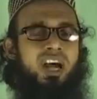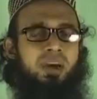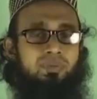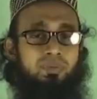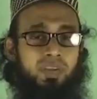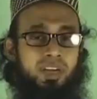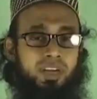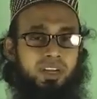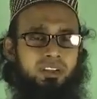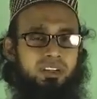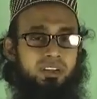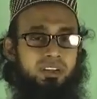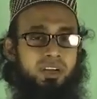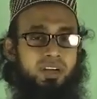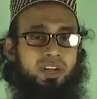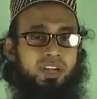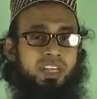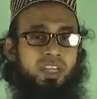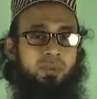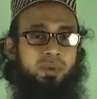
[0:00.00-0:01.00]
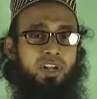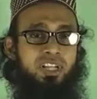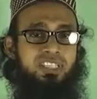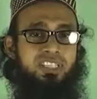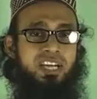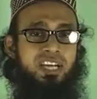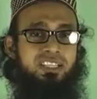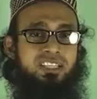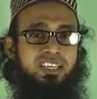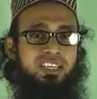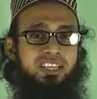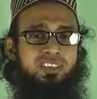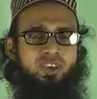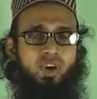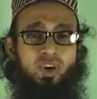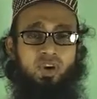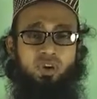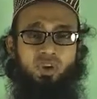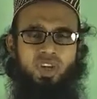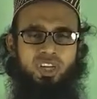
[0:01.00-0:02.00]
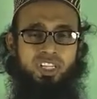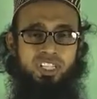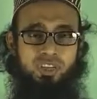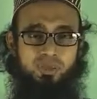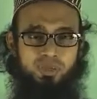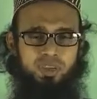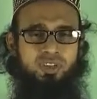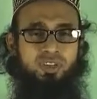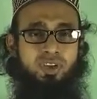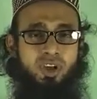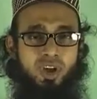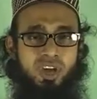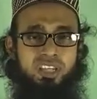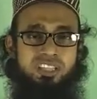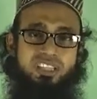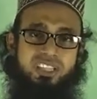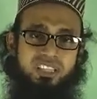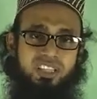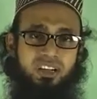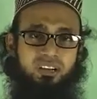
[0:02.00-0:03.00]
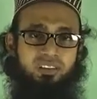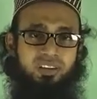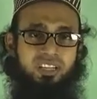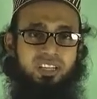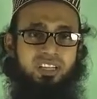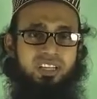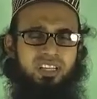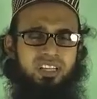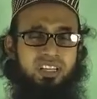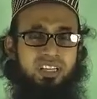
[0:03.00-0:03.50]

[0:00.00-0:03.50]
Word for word: আপনার কি বলা যায় যে যখন কনস্টিপেশন হয় চিন্তা করেন